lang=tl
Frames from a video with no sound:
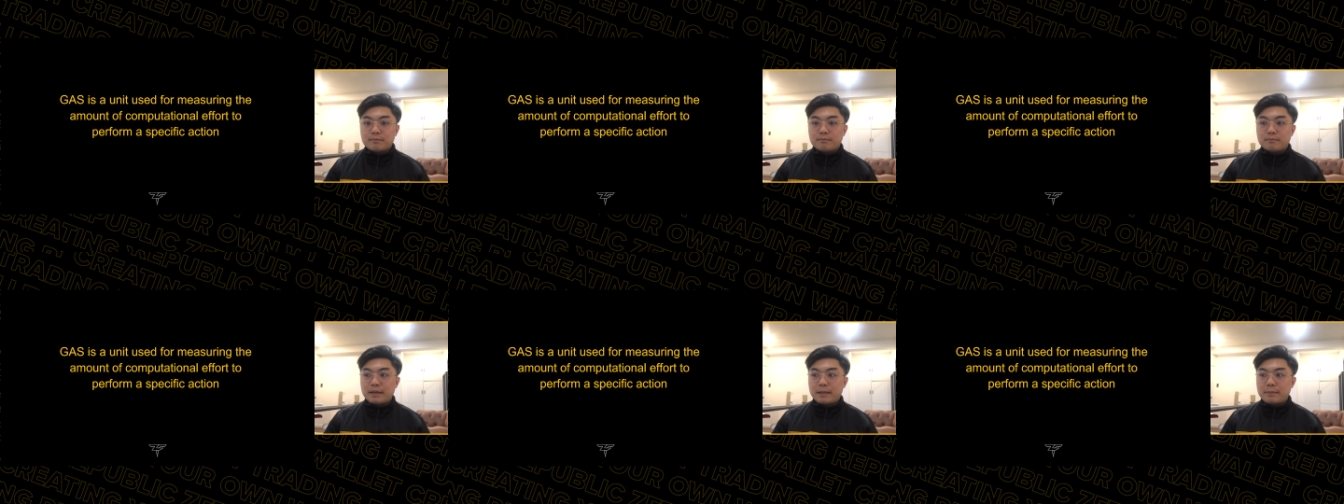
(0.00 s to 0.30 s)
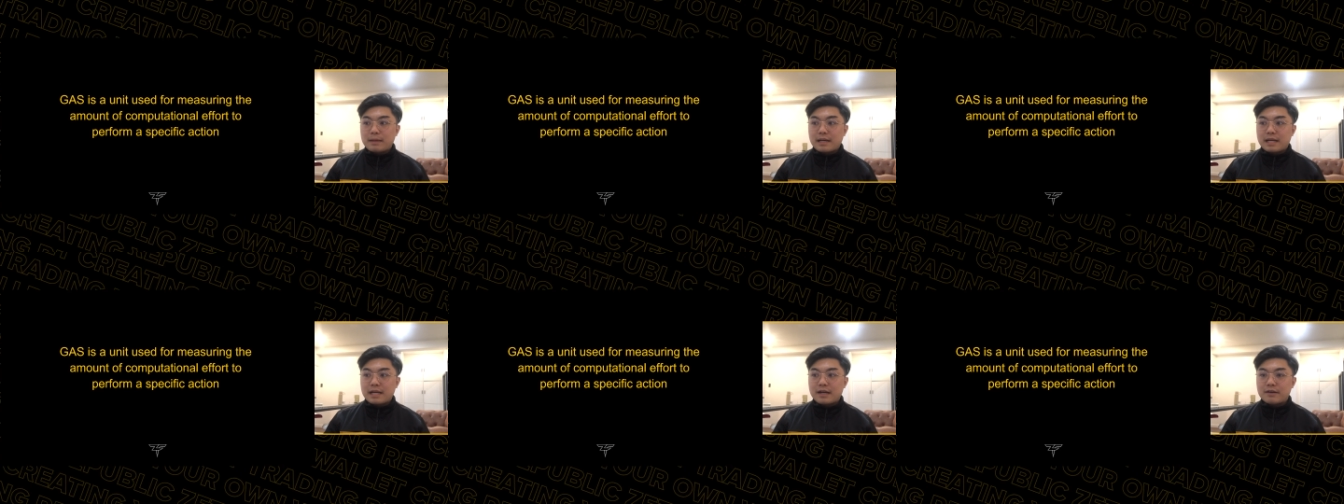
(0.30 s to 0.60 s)

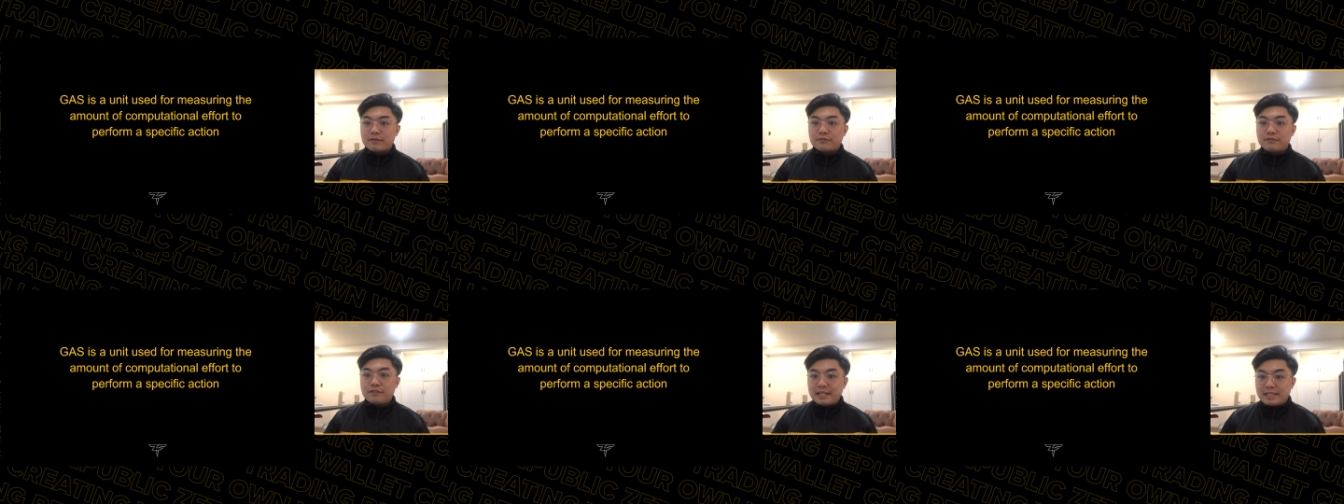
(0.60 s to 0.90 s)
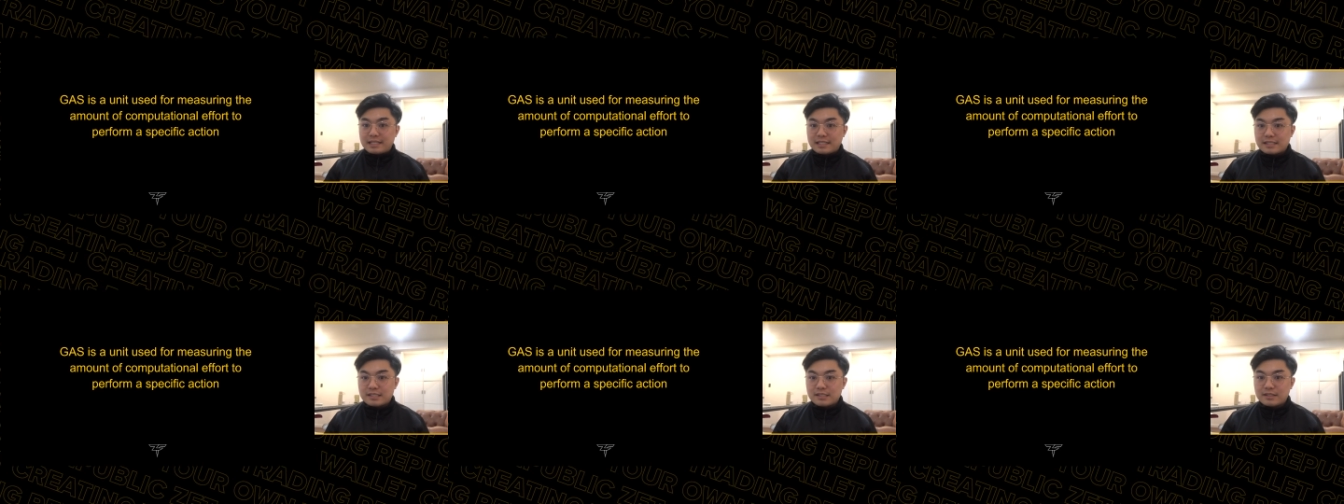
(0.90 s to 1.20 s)
may parang
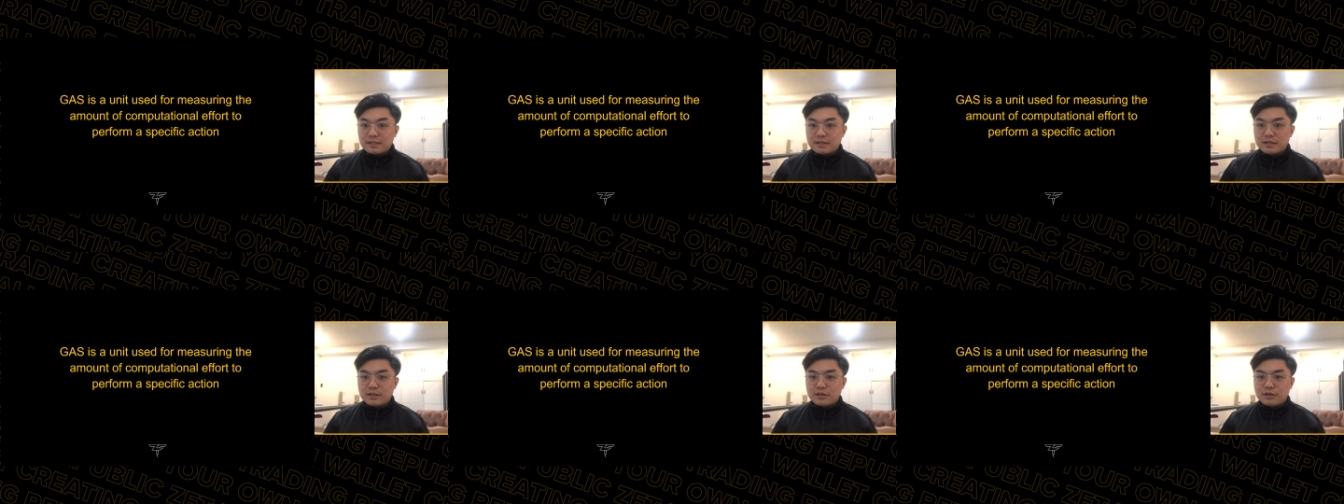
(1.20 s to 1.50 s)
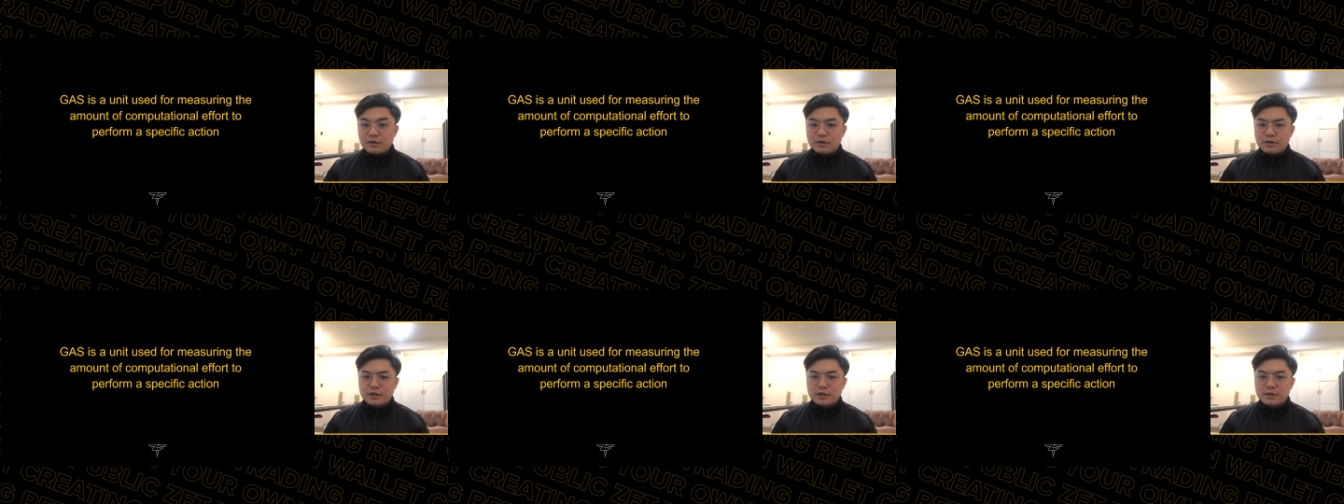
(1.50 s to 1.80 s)
fees
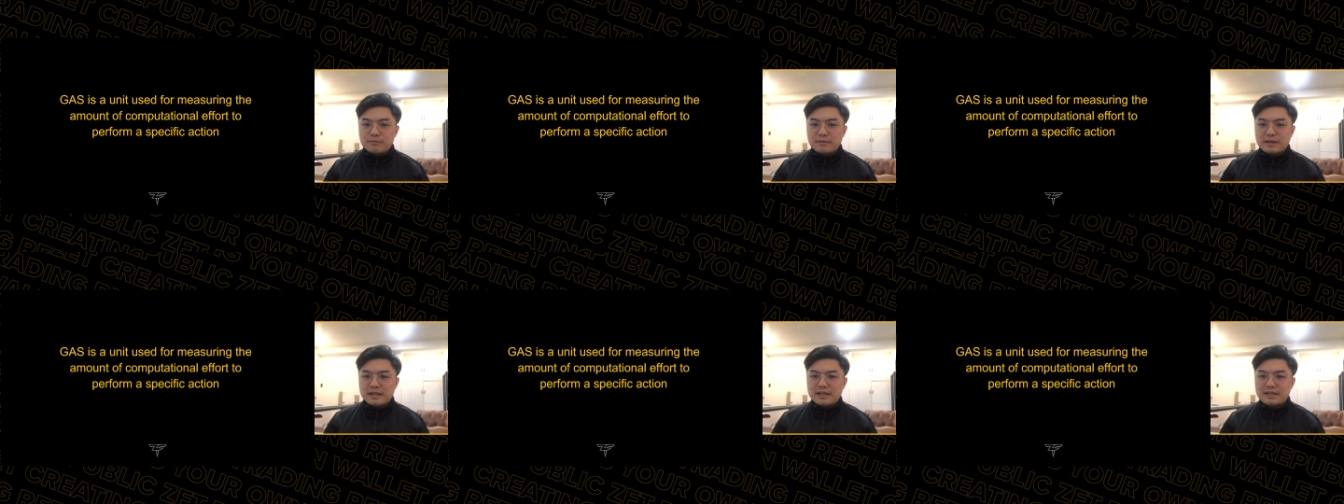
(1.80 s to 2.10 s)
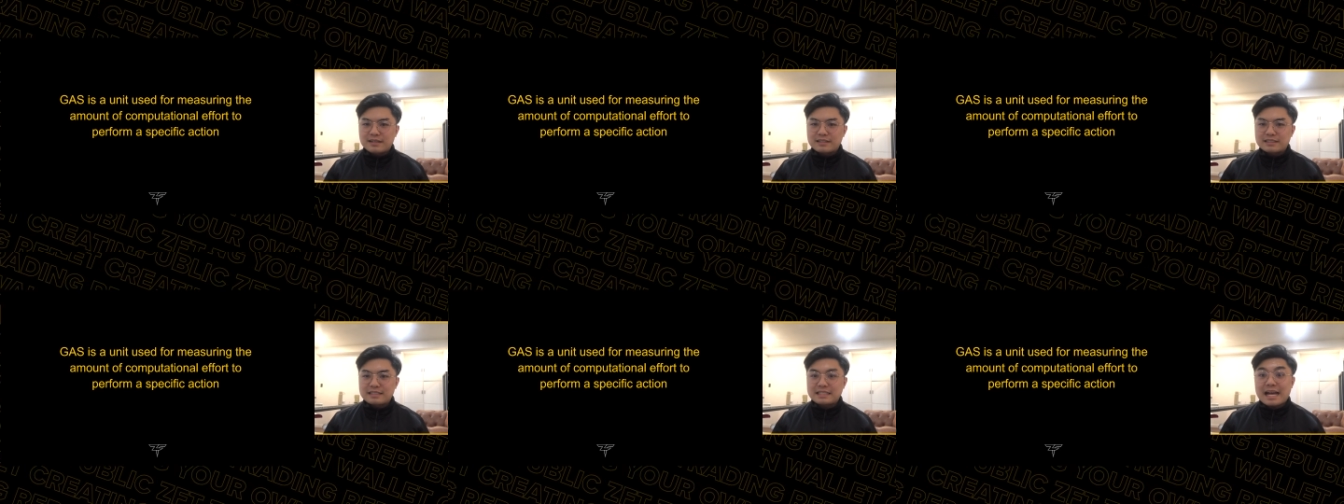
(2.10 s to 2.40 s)
or
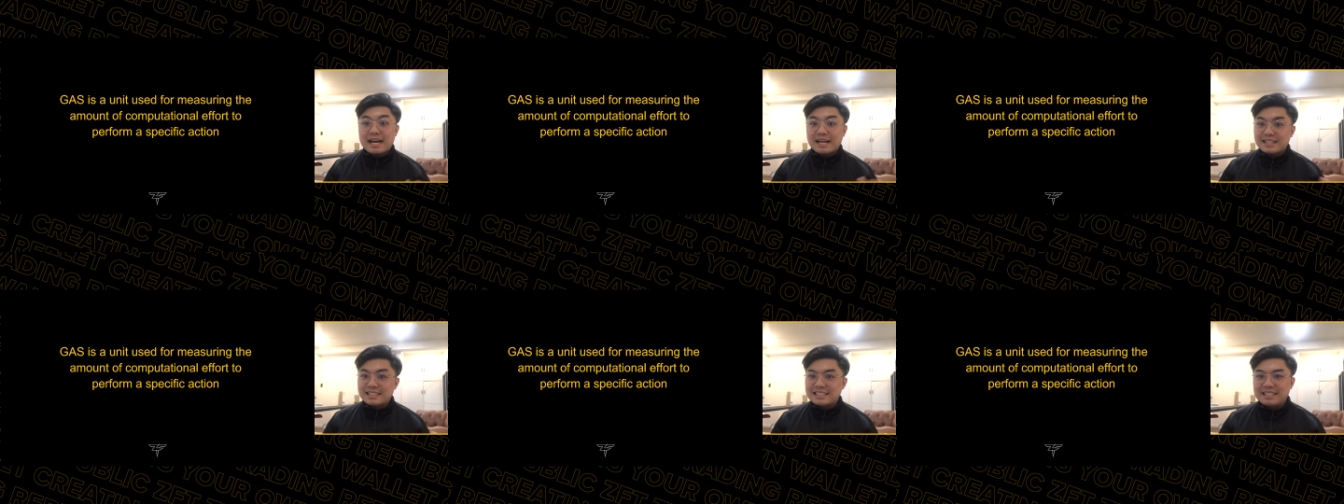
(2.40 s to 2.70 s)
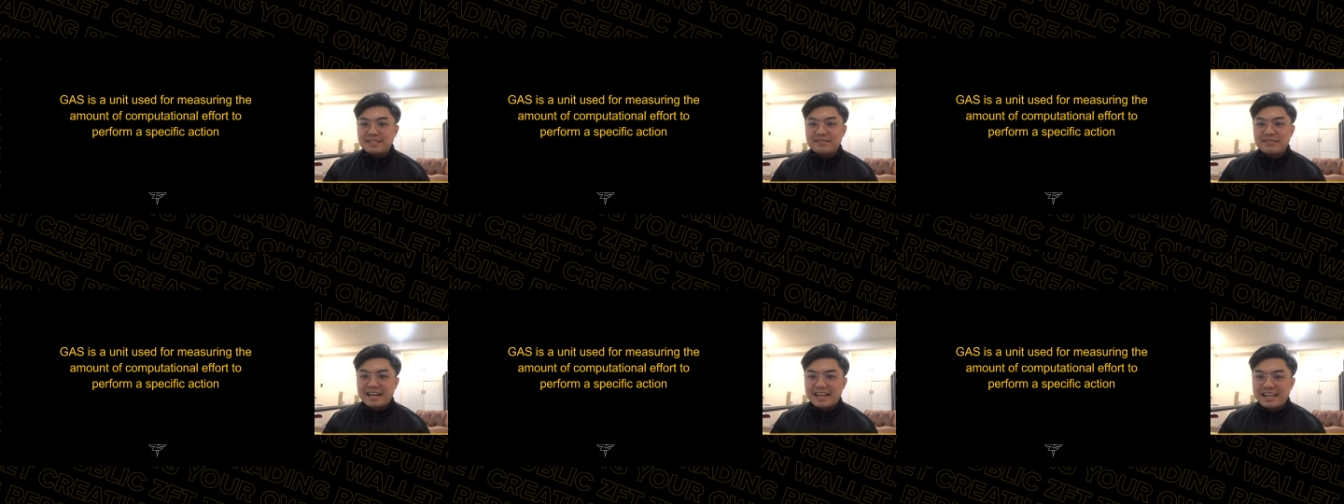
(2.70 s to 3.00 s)
parang tax, di ba?